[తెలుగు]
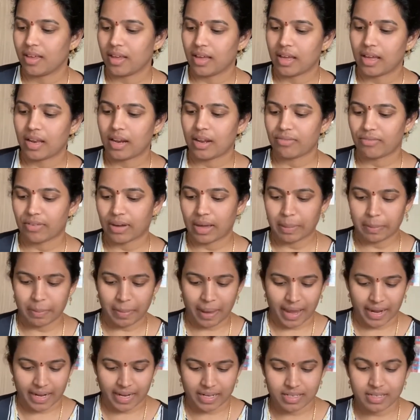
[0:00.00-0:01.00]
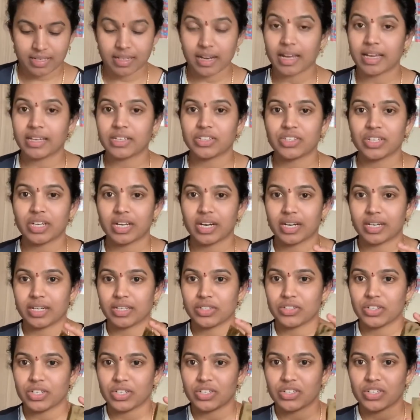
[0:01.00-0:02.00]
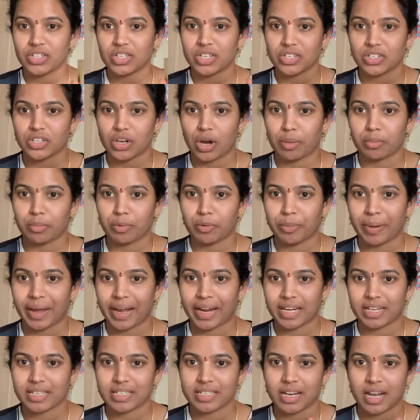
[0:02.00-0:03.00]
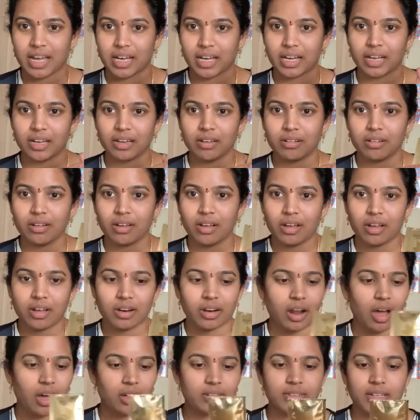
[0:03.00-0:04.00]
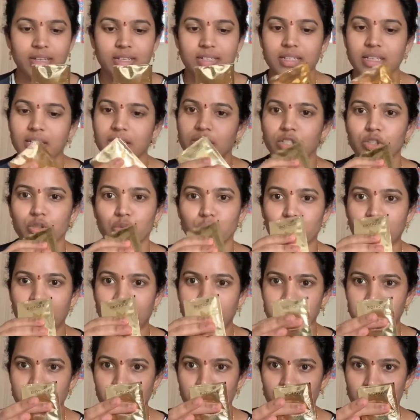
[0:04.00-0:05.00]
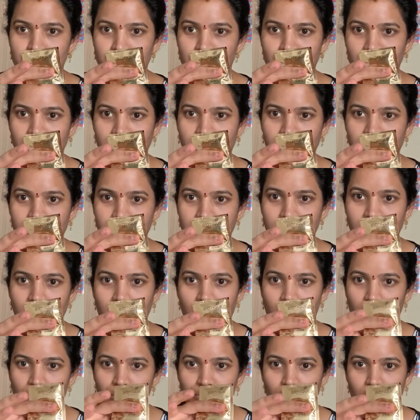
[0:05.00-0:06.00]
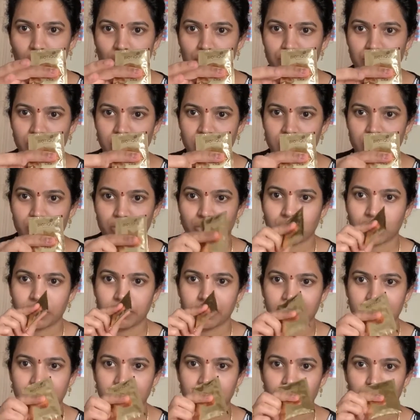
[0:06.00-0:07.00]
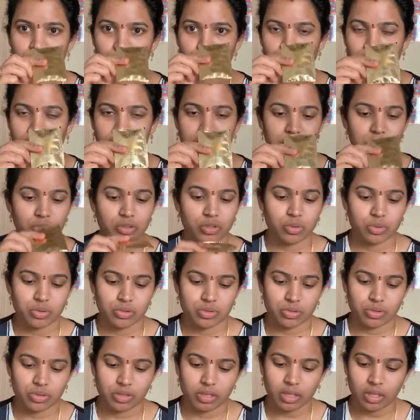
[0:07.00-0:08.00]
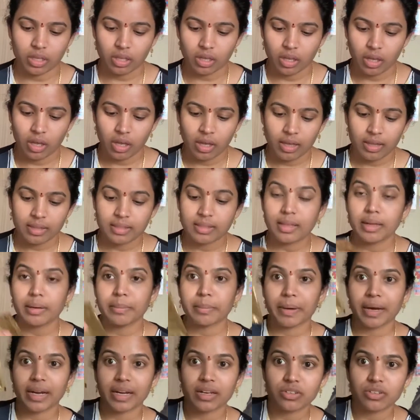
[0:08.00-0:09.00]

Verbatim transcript: ఇలా ఫైవ్ ప్యాకెట్స్లా ఇచ్చారండి చిన్న చిన్న షాంపూ ప్యాకెట్స్ లాగా నాకు తెలిసి ఇది టూ టైమ్స్కి వస్తుంది కరెక్ట్గా హాఫ్ హాఫ్ చేసుకుంటే మనకి టూ టైమ్స్కి వస్తుంది దీనిపైన